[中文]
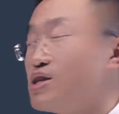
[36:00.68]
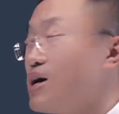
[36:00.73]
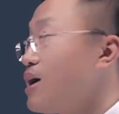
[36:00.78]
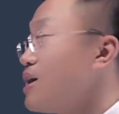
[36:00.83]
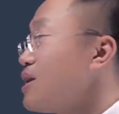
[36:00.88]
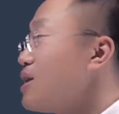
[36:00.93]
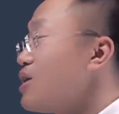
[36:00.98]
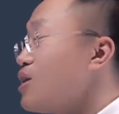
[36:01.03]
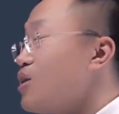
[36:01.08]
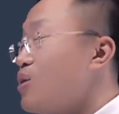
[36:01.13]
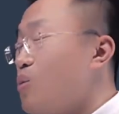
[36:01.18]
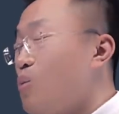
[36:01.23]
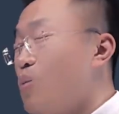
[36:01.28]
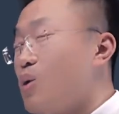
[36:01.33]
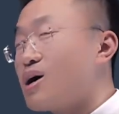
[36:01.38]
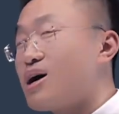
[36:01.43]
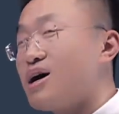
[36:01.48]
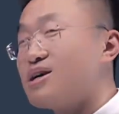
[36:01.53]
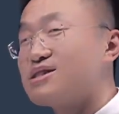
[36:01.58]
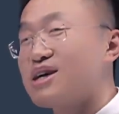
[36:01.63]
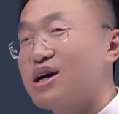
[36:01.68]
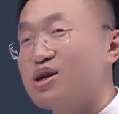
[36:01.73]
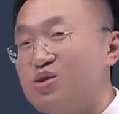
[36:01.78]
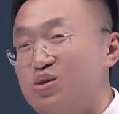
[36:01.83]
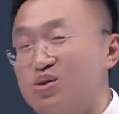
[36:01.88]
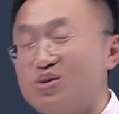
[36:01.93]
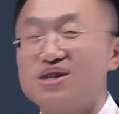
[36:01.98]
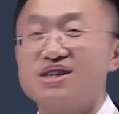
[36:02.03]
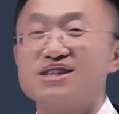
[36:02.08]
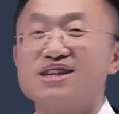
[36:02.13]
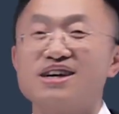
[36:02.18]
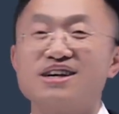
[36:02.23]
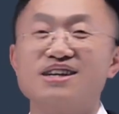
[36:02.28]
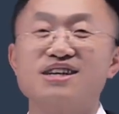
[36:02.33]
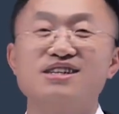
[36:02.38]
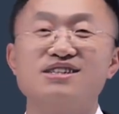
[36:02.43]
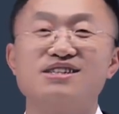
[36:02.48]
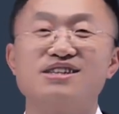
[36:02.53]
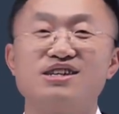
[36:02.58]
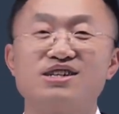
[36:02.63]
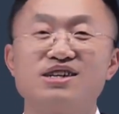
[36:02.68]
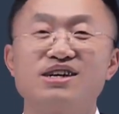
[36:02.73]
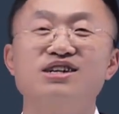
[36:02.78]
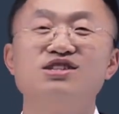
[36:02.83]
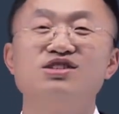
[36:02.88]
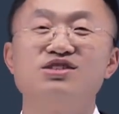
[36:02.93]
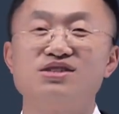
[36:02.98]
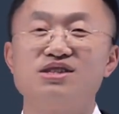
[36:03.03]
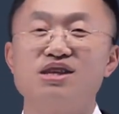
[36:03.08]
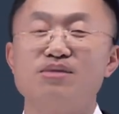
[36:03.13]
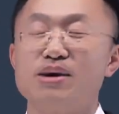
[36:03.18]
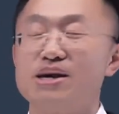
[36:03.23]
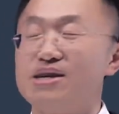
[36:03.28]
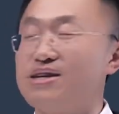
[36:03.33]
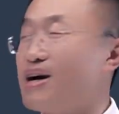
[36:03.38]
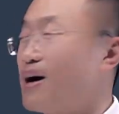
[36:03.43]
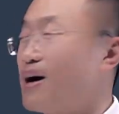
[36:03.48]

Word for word: 一样。我刚才举的这个例子呢，是跟子那边一